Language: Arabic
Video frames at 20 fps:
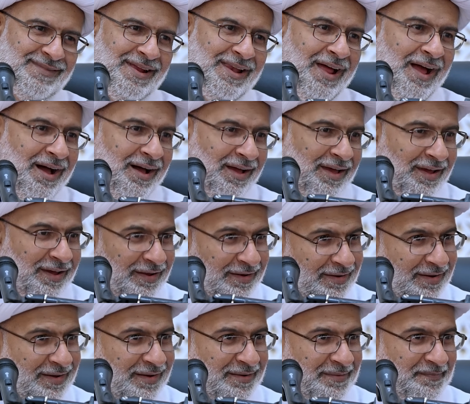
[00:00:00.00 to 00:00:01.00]

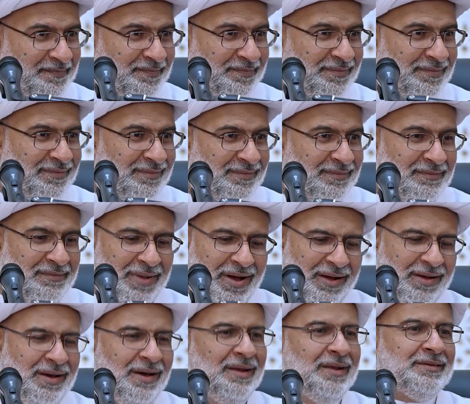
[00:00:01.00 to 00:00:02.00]
العقيده
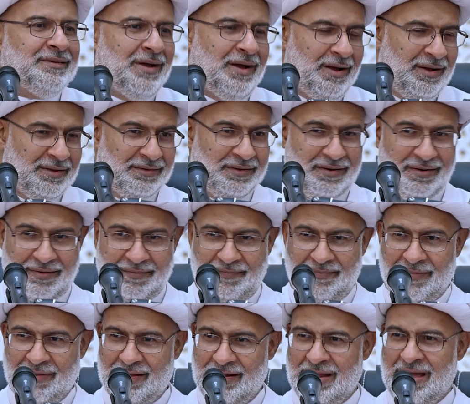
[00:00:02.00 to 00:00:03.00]
ما كانت حاضره
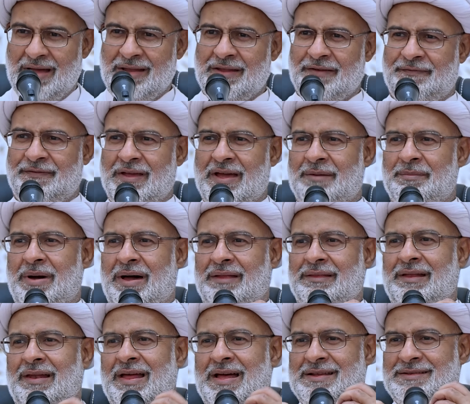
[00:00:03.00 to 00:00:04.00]
لهذا في
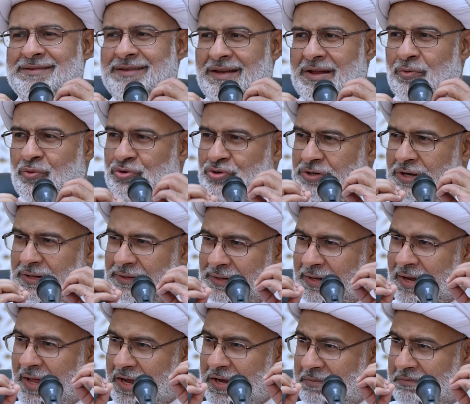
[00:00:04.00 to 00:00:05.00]
بعض الاسئله وجهت
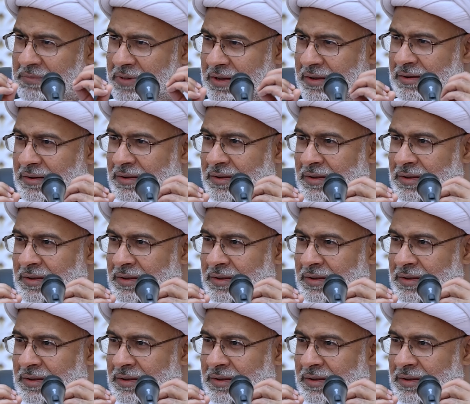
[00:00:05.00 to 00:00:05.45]
للائمه